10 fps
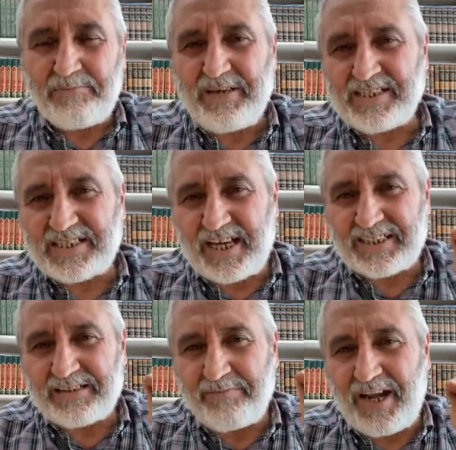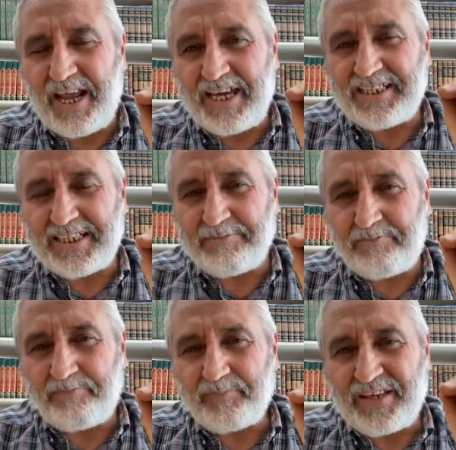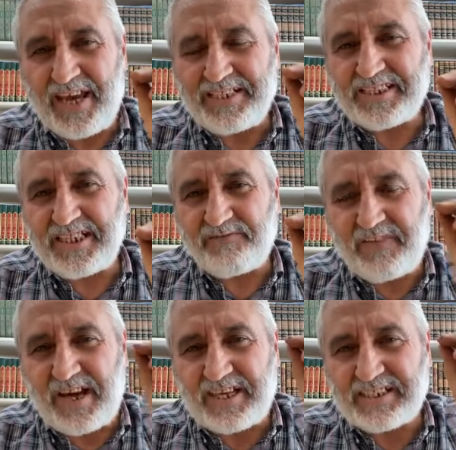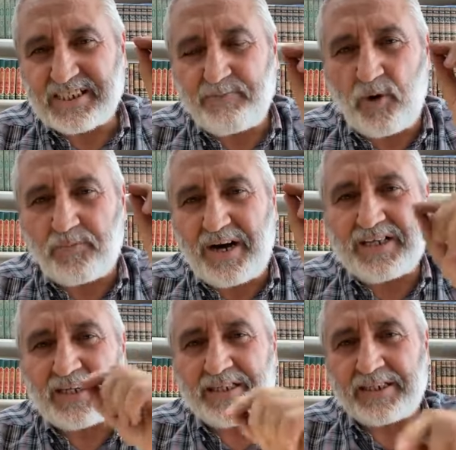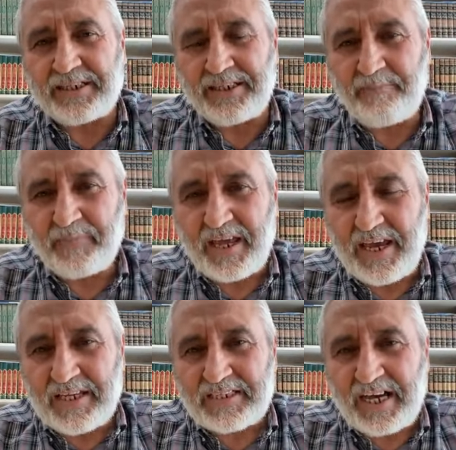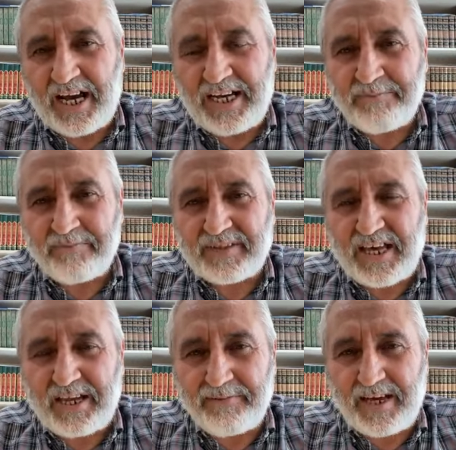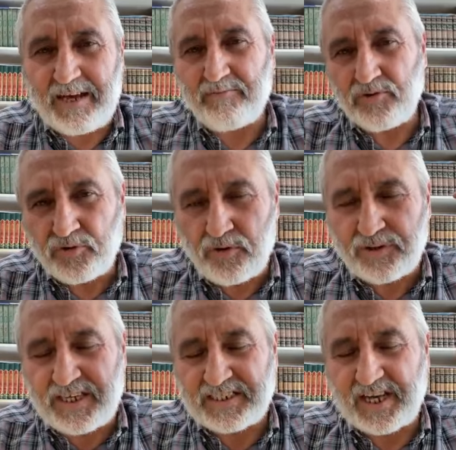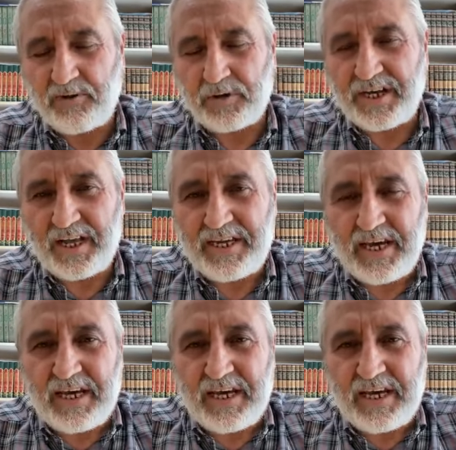Bizzat Milli Eğitim, Gençlik ve Spor Bakanlığı'nın Talim terbiye müdürlük geçer burada.